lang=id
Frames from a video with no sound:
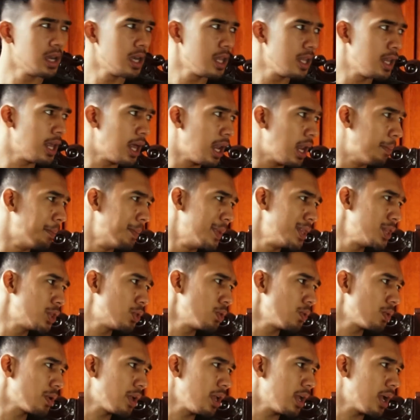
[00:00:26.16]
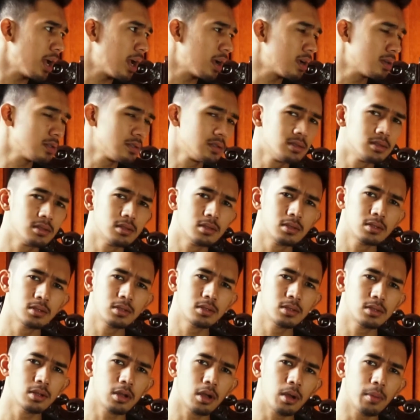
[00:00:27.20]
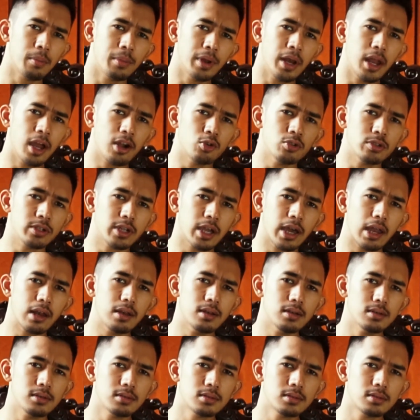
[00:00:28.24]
dalam bentuk yang menakutkan.